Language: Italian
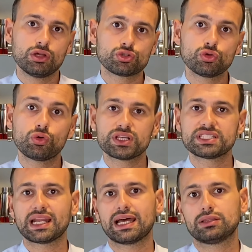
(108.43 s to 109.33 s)
succo
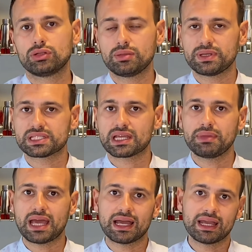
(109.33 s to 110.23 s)
estratto di pesca
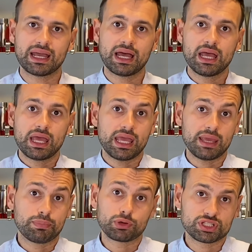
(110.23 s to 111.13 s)
bianca e
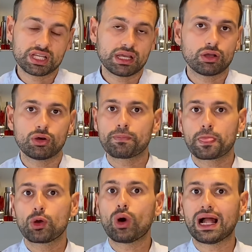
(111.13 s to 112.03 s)
prosecco
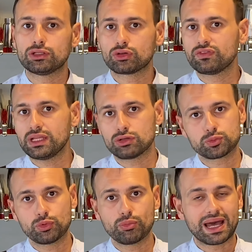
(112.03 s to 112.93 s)
o altro vino
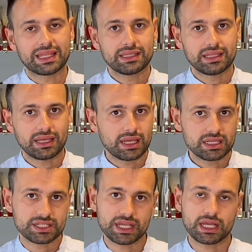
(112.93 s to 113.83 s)
spumante
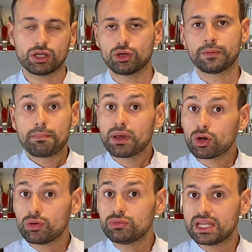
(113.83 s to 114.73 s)
secco. E eh,
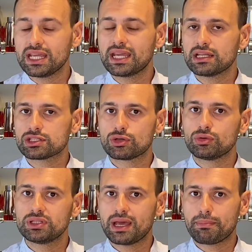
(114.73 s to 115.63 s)
però è un drink che
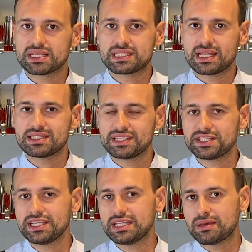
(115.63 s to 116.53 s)
nasconde abbastanza
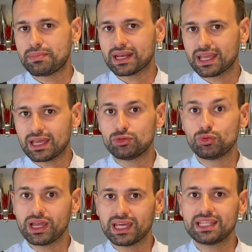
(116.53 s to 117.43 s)
insidie perché
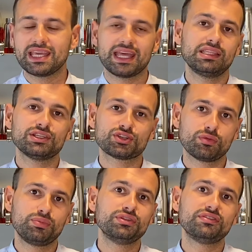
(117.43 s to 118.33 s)
due ingredienti sono
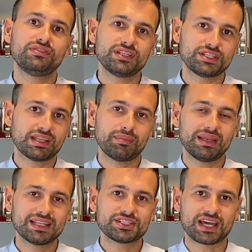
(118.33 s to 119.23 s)
più difficili da
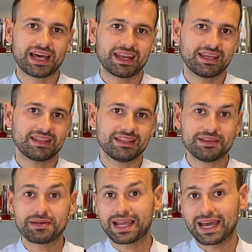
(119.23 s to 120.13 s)
bilanciare di
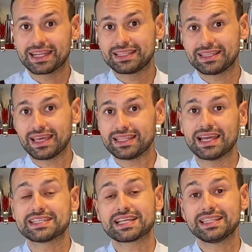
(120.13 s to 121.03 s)
magari, e da
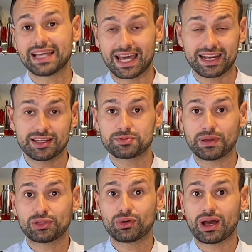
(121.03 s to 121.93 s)
esaltare
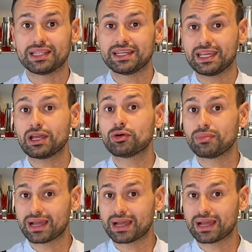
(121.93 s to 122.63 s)
rispetto a drink con